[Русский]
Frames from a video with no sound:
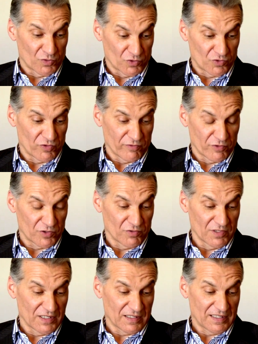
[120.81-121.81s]
то, что вот
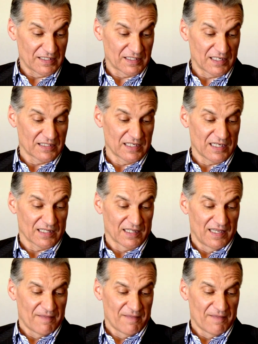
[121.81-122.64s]
он и сказал.